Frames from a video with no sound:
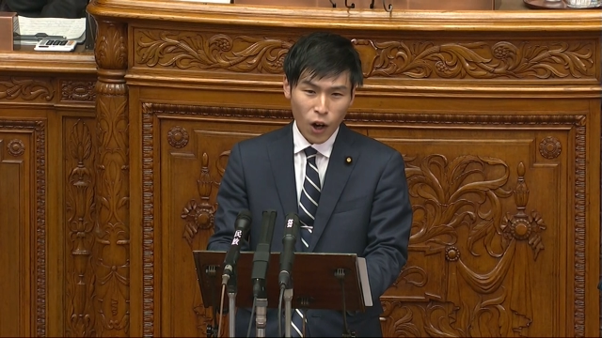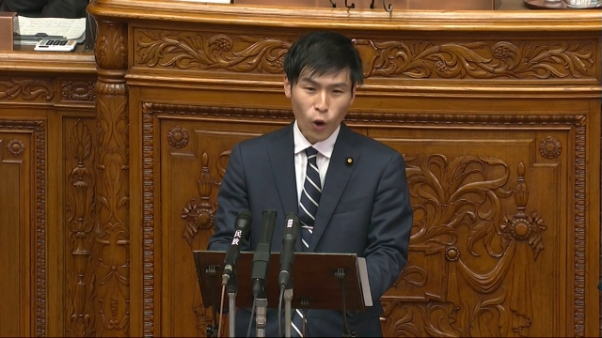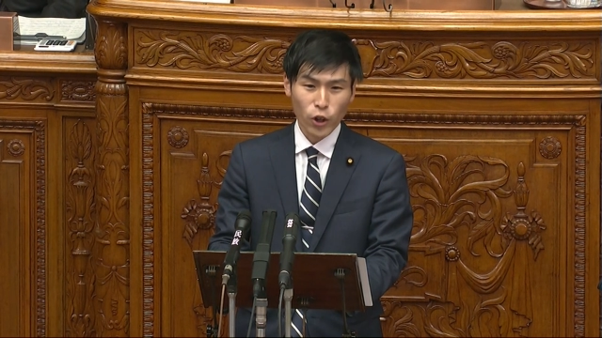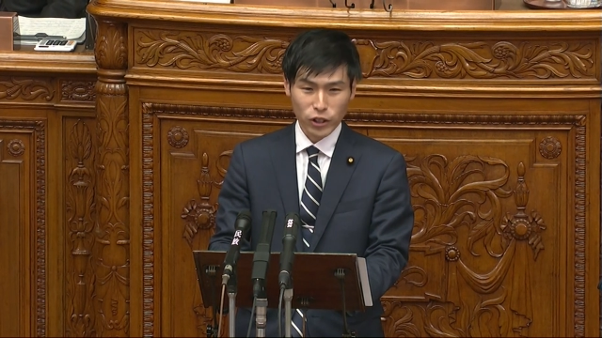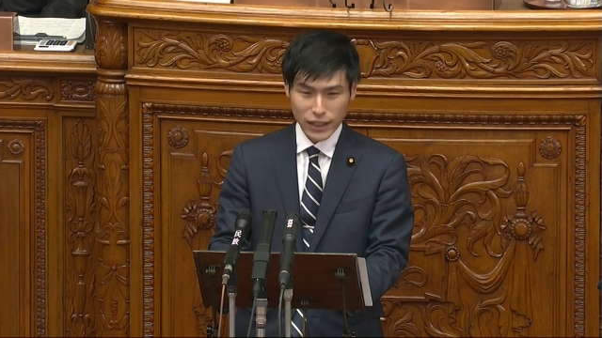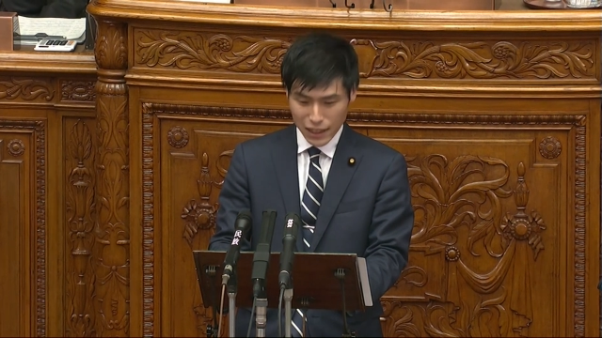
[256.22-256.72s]

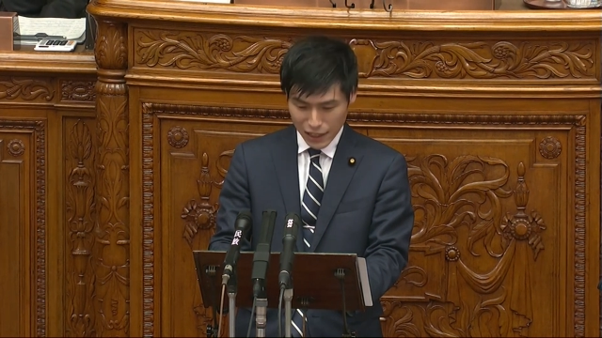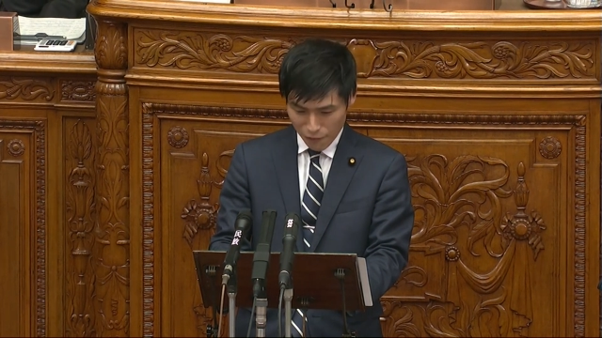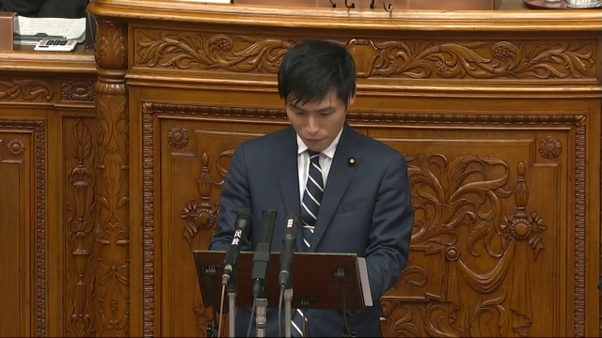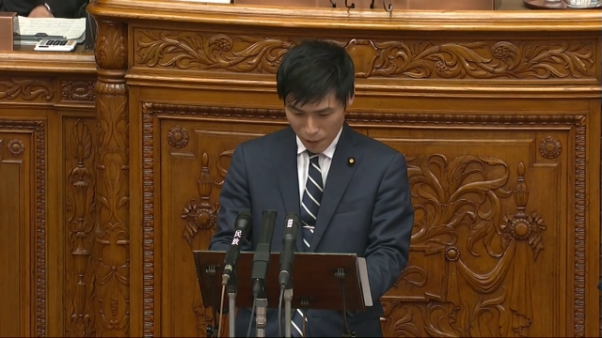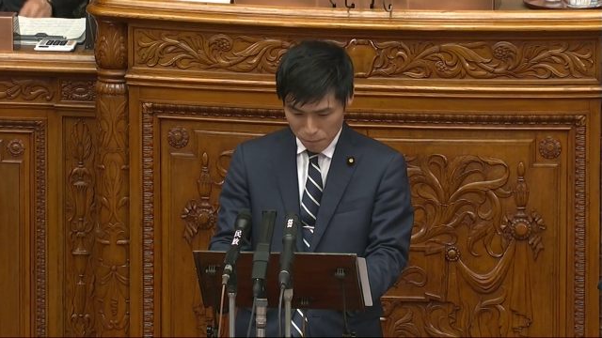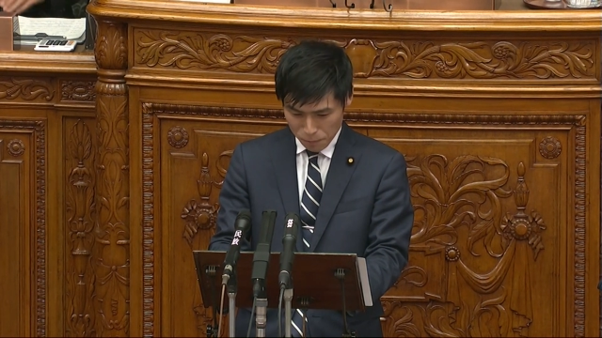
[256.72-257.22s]
本予算
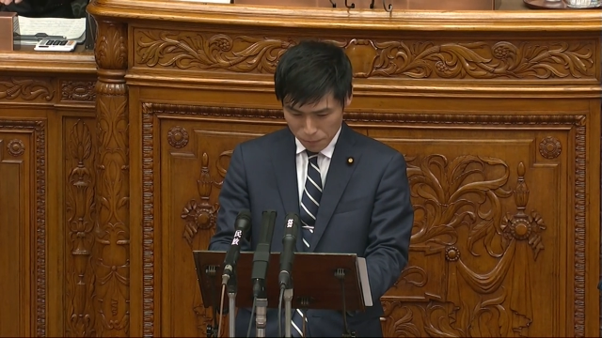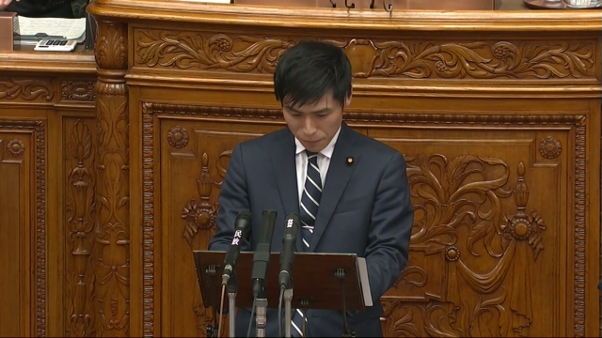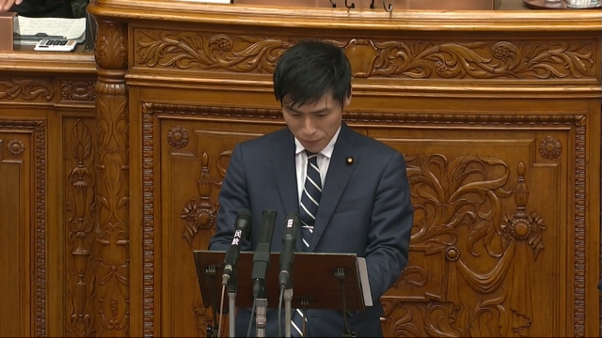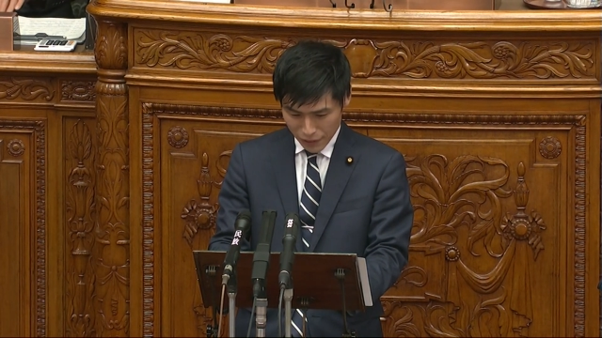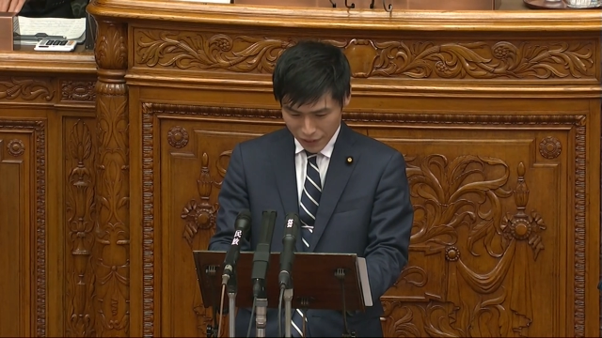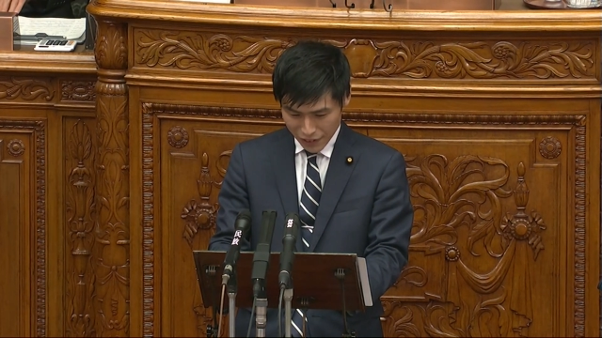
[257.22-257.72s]
案は、
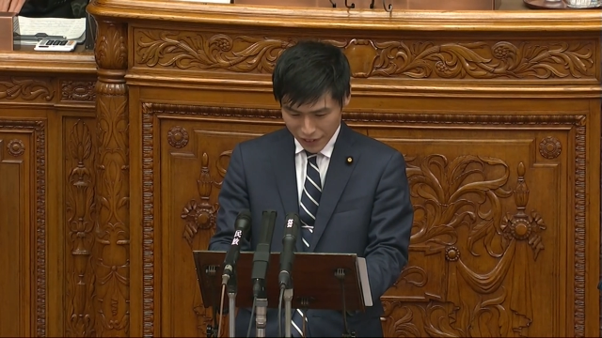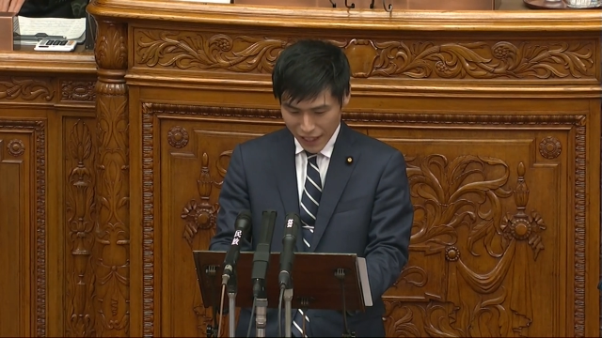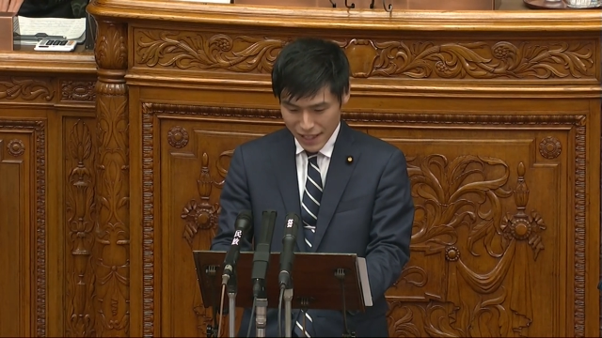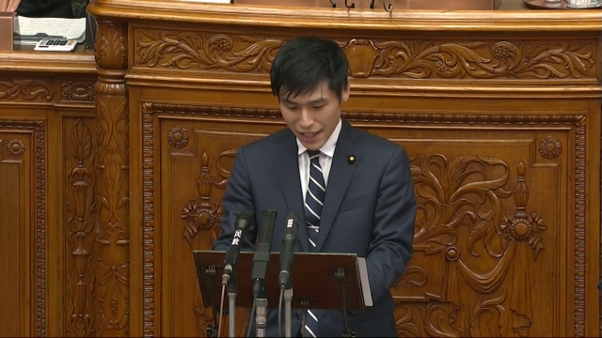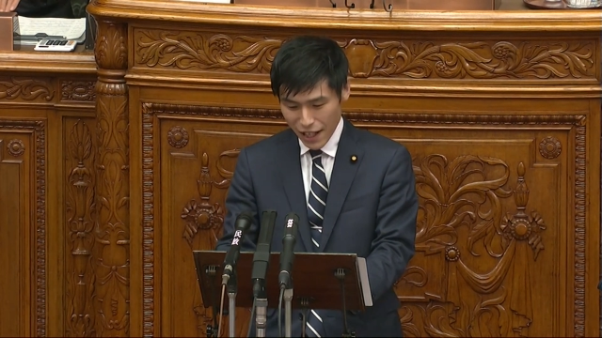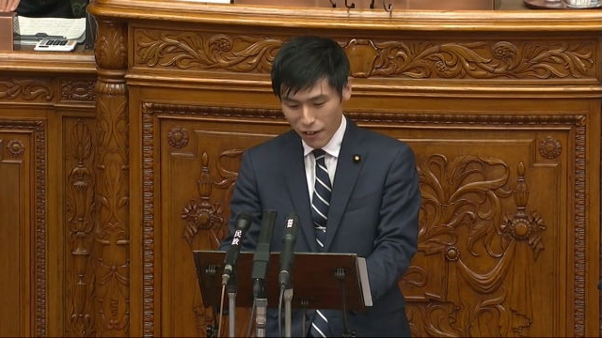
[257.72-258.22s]

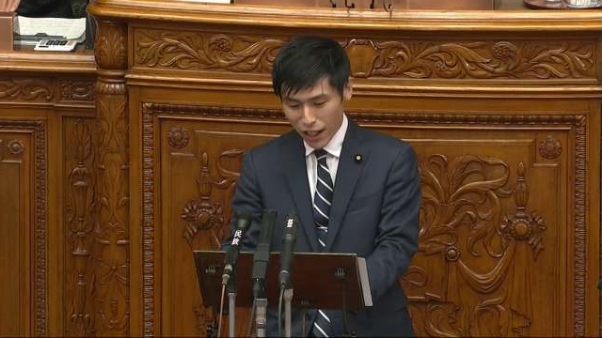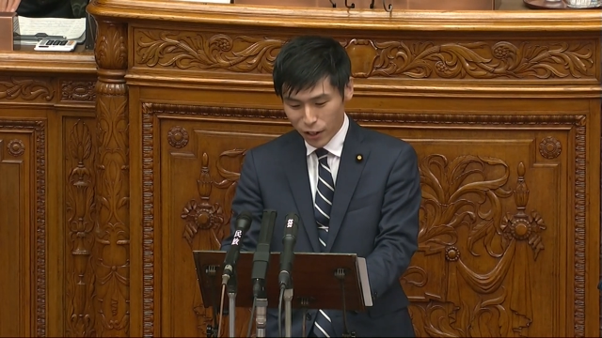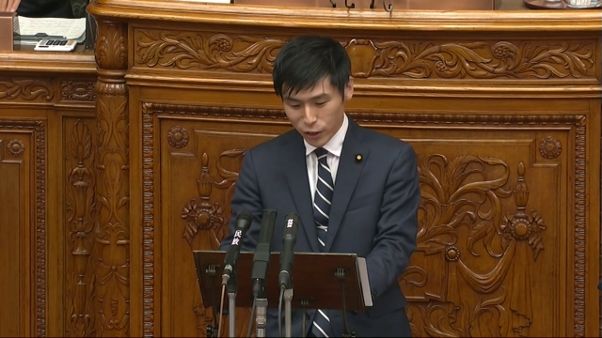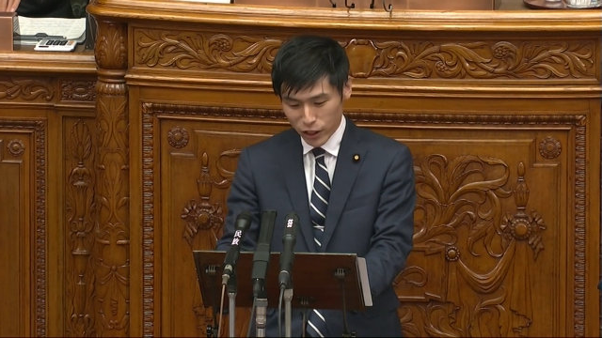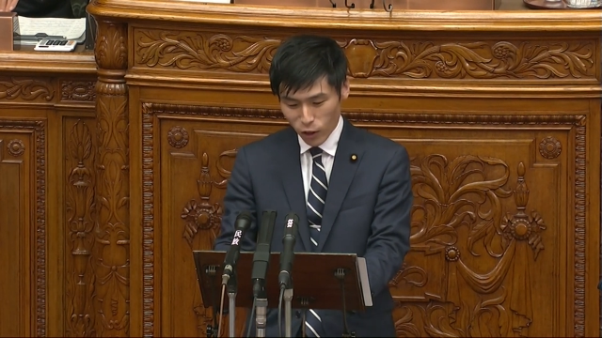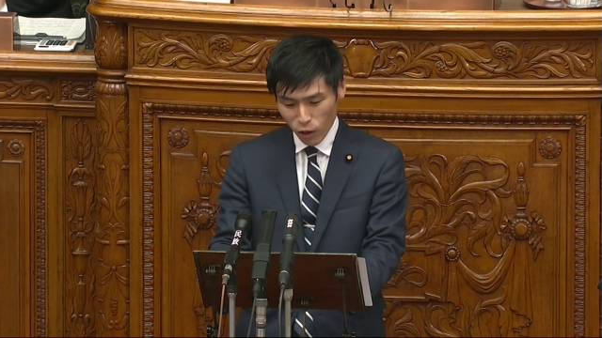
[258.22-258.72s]
現在我が
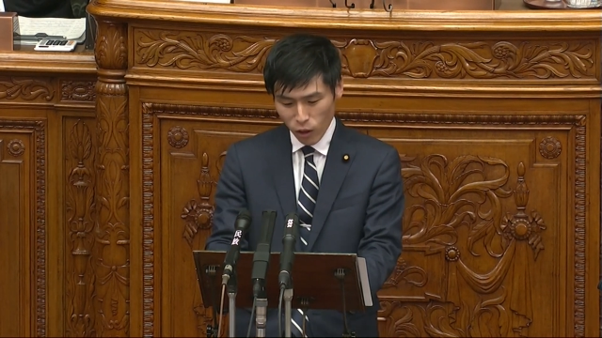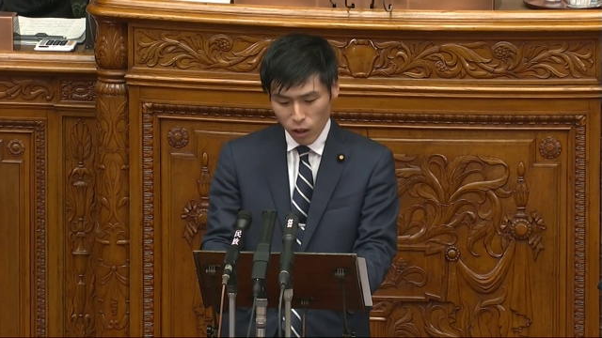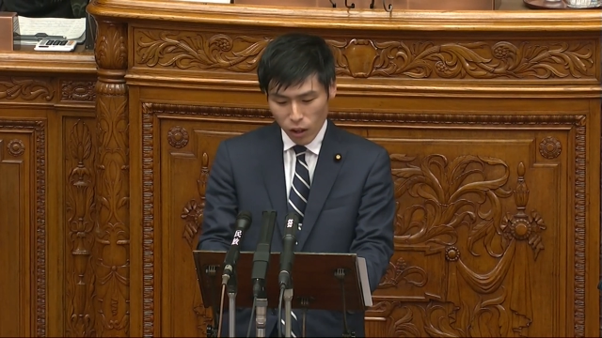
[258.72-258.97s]
国の